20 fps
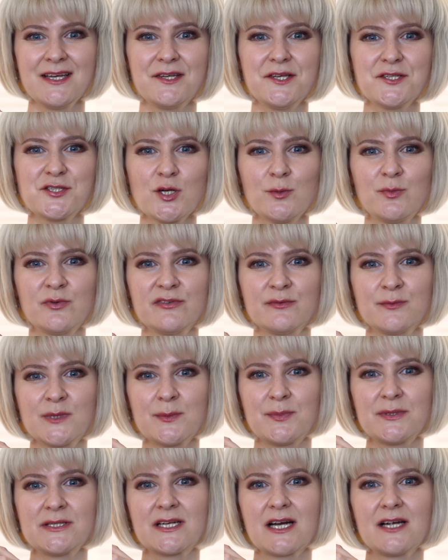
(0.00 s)
Из обуви
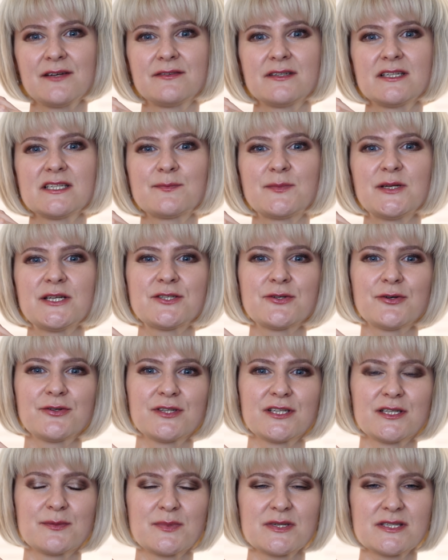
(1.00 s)
мне понравились
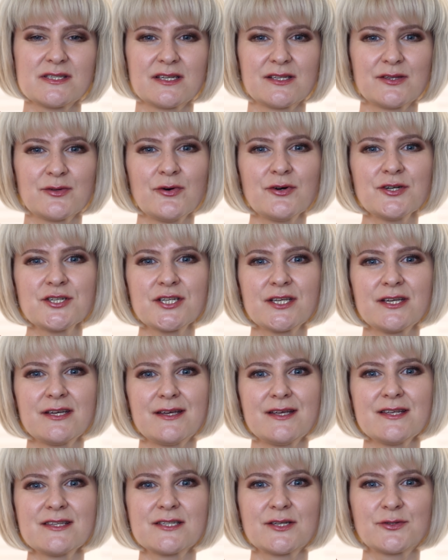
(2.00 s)
плетеные босоножки
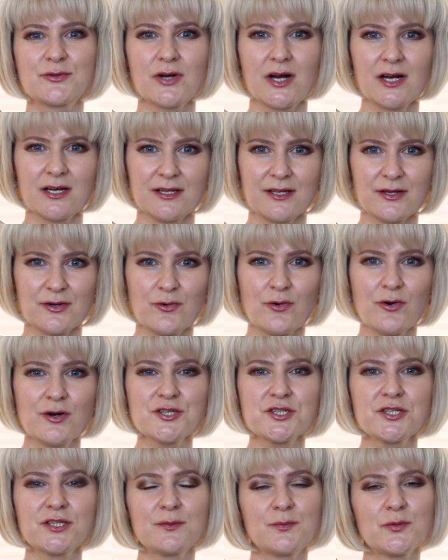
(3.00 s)
из натуральной
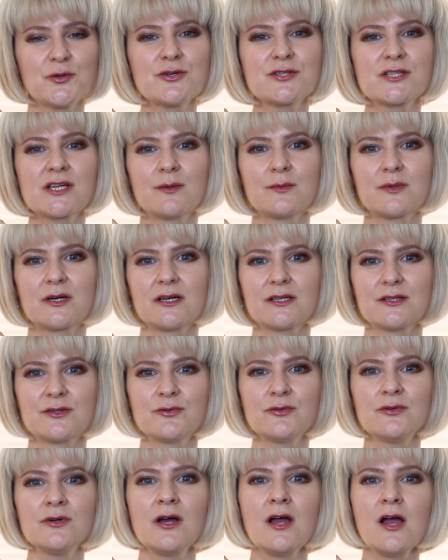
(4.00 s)
кожи на плоском
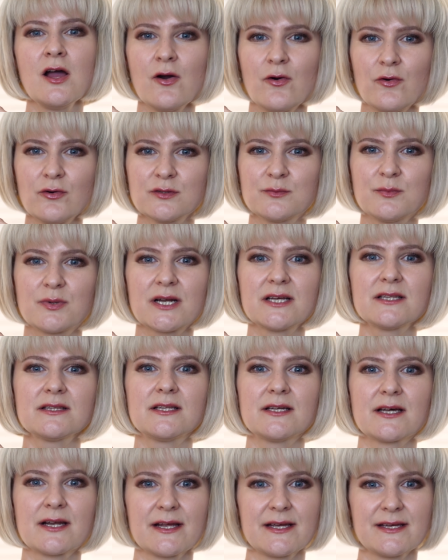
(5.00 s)
ходу от
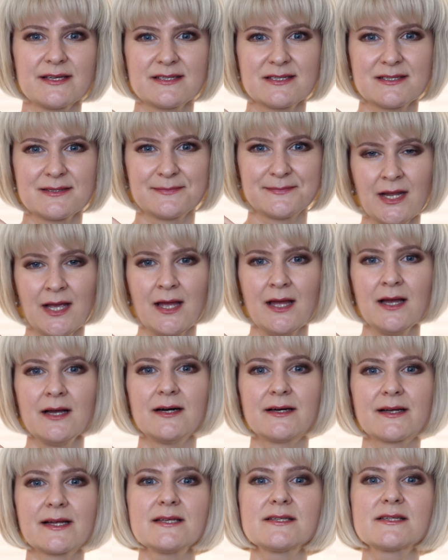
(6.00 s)
бренда Race.
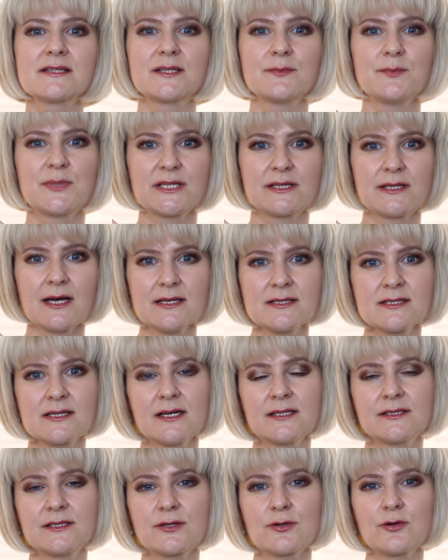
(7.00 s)
Race это
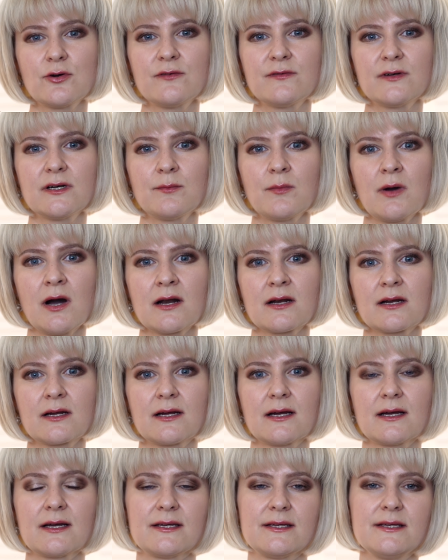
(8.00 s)
британская торговая
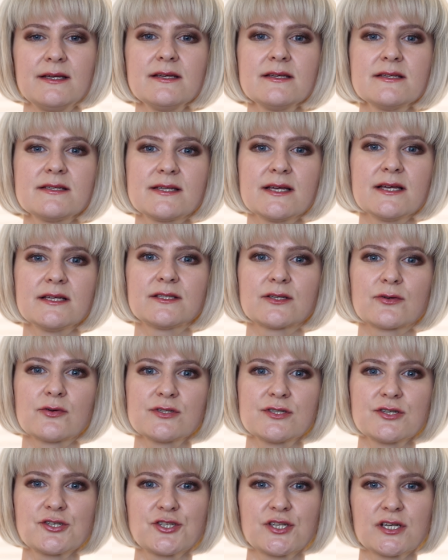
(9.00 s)
марка и сеть
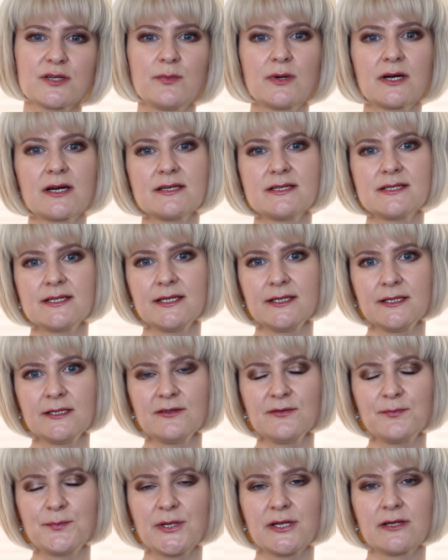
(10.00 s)
розничных
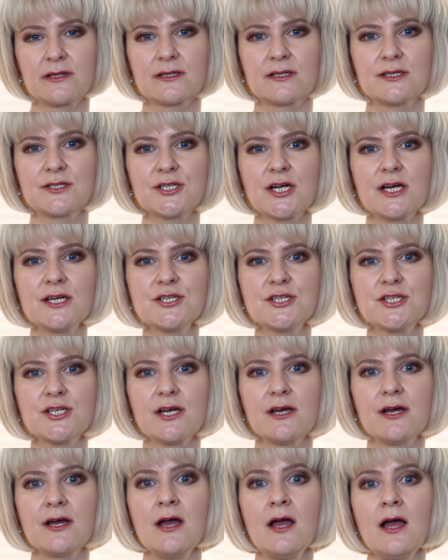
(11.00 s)
магазинов,
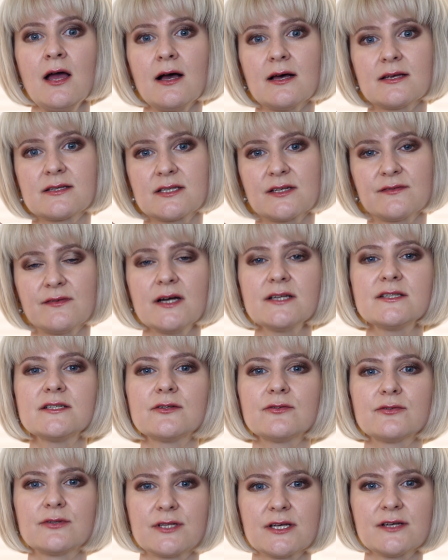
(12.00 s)
принадлежащая
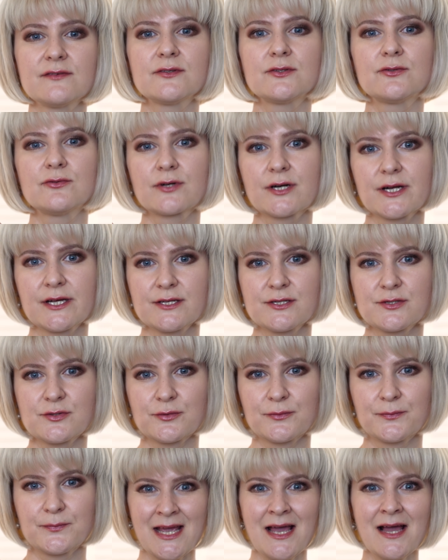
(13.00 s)
основателю Дэвиду Рейсу.